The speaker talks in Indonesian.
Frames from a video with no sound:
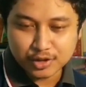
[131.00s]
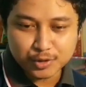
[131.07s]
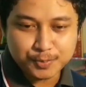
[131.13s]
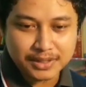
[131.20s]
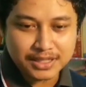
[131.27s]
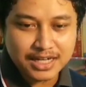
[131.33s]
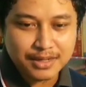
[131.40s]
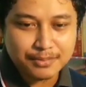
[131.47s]

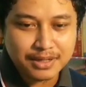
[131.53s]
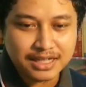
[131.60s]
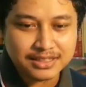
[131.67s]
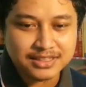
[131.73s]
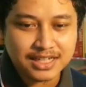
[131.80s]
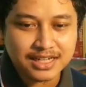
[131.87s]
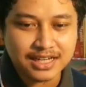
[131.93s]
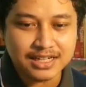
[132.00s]
Yesus pernah
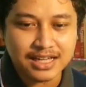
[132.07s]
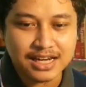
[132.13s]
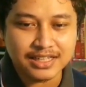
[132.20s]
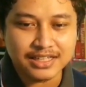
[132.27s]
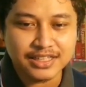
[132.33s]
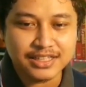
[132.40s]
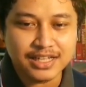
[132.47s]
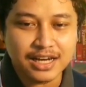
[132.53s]
mengajarkan
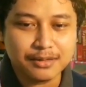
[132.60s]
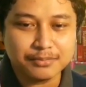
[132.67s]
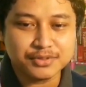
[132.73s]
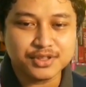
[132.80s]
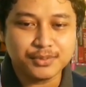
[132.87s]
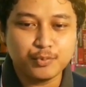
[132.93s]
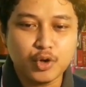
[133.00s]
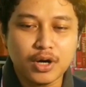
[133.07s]
hal ini
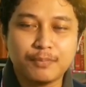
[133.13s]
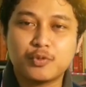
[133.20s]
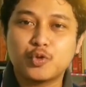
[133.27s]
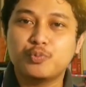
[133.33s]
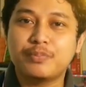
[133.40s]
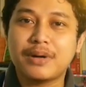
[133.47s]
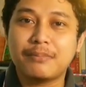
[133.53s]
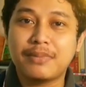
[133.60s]
dalam sebuah
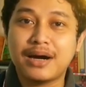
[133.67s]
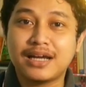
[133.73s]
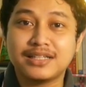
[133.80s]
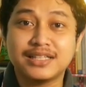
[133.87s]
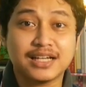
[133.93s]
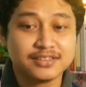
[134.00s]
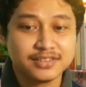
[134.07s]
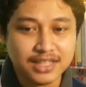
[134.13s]

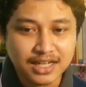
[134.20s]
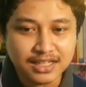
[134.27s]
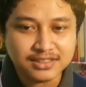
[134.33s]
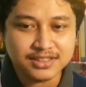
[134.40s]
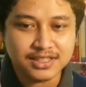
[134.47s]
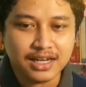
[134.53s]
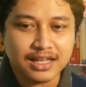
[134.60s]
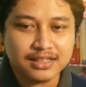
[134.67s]
perumpamaan yang
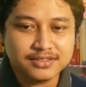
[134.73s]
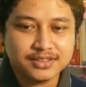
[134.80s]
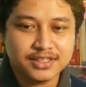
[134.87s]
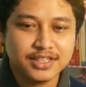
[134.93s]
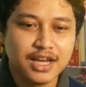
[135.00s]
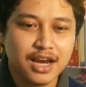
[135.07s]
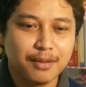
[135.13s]
sangat jelas di